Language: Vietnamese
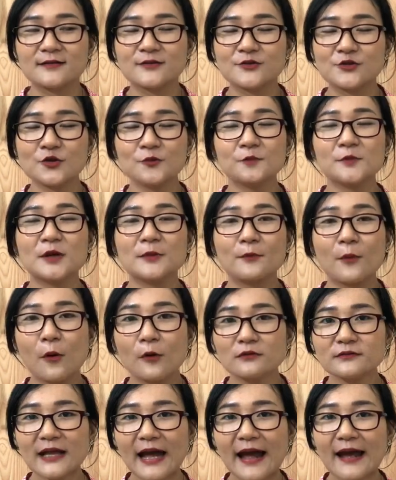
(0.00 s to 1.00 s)
Suốt
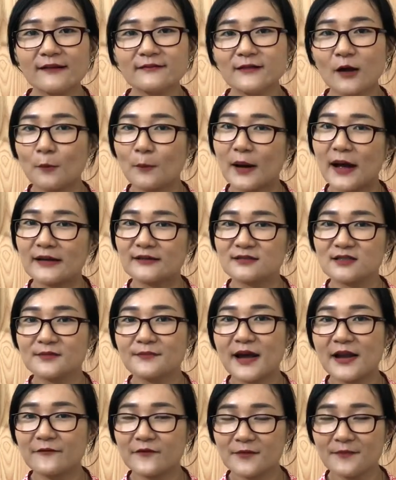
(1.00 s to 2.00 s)
14 tháng đồng hành chữa
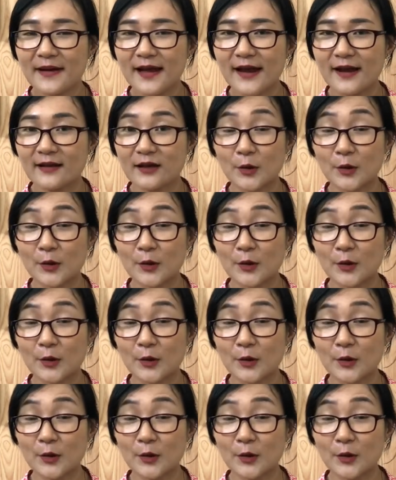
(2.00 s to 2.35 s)
bệnh với mẹ,